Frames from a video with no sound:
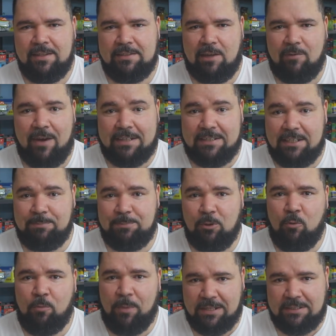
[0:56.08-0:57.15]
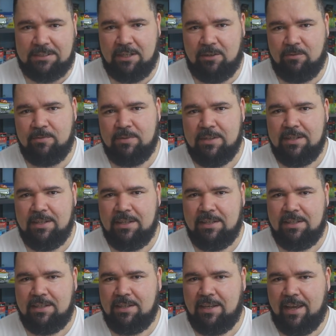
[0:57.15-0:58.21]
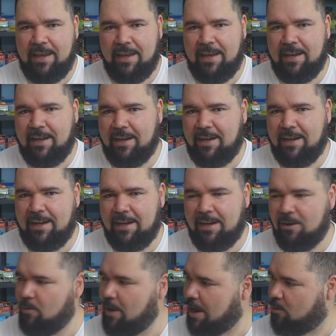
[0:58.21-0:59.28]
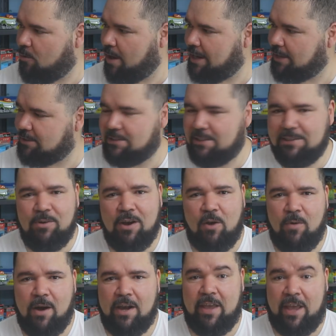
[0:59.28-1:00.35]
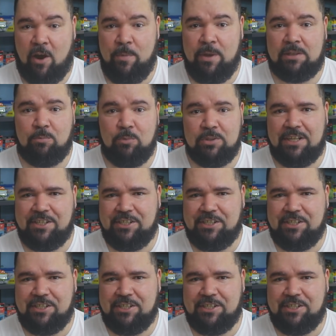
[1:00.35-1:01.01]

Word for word: tem uma grande preocupação, que é, é o aquário ser um aquário realmente muito